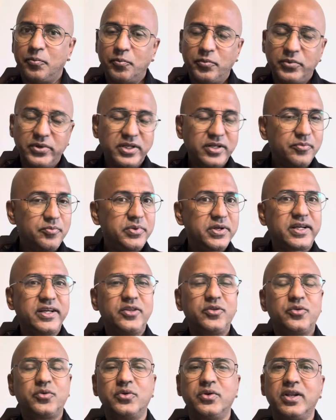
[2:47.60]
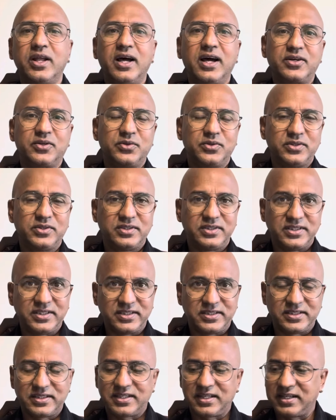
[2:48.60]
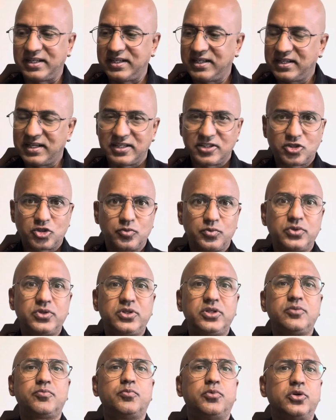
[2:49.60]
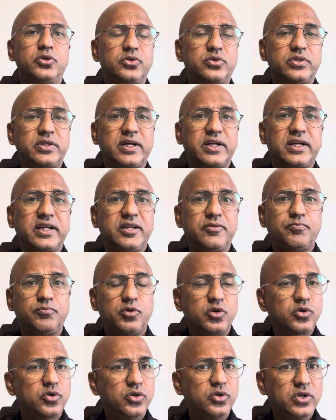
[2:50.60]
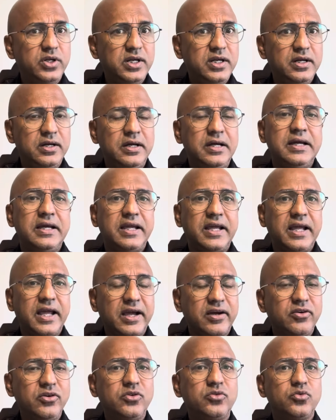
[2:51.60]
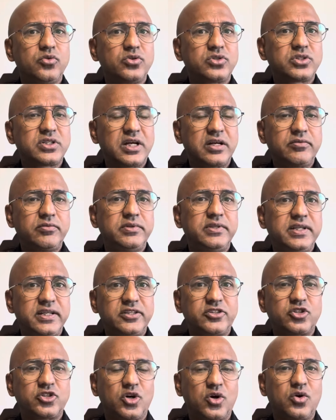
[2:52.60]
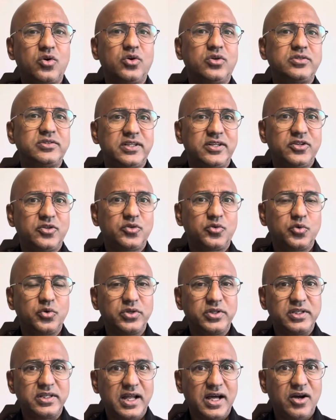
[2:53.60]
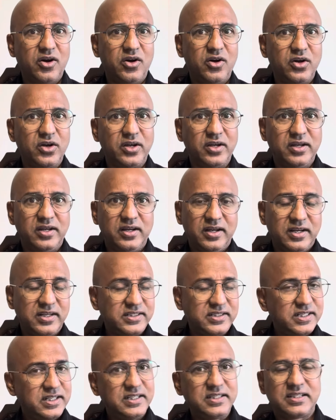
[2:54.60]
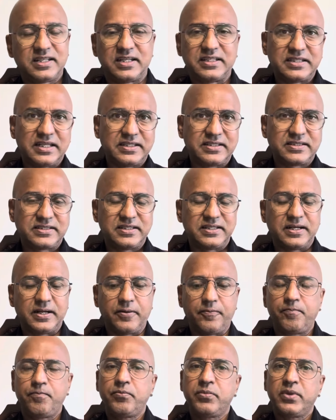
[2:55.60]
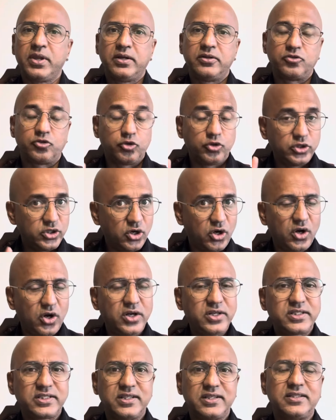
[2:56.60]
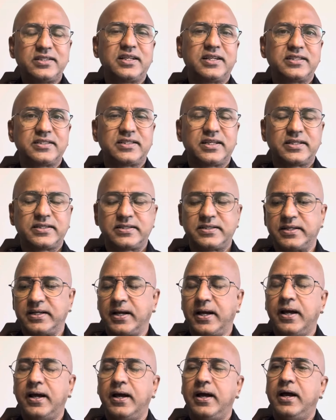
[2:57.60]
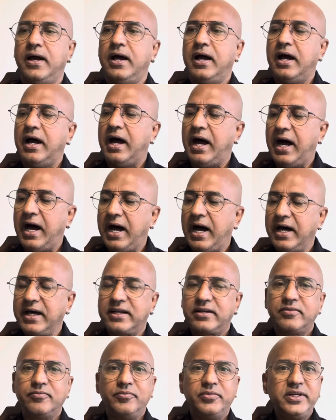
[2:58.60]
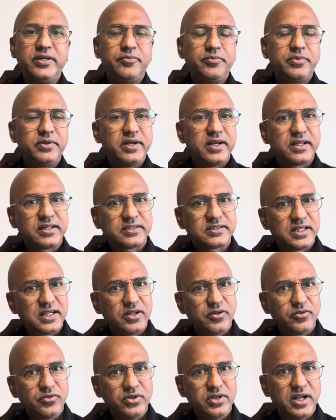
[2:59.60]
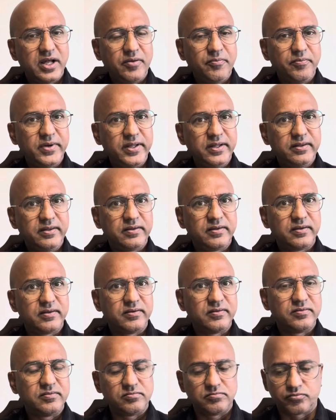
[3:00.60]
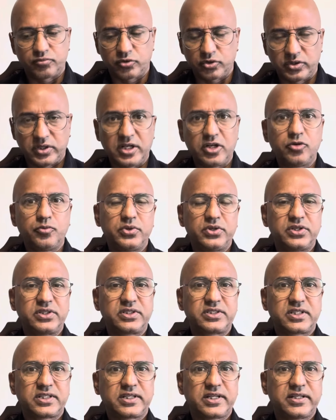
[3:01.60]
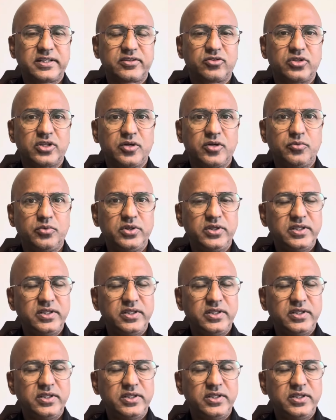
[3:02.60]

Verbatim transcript: বিএনপি কিন্তু না করে দিয়েছে তারা রাষ্ট্রপতির পদত্যাগের পক্ষ না এখন কোনো সাংবিধানিক সংকট যেন তৈরি না হয় সেটি তারা চাচ্ছে না তৈরি হয় সেটি তারা চাচ্ছে না আর বিএনপি নেতা সালাউদ্দিন আহমেদ প্রধান উপদেষ্টার সাথে কথা বলে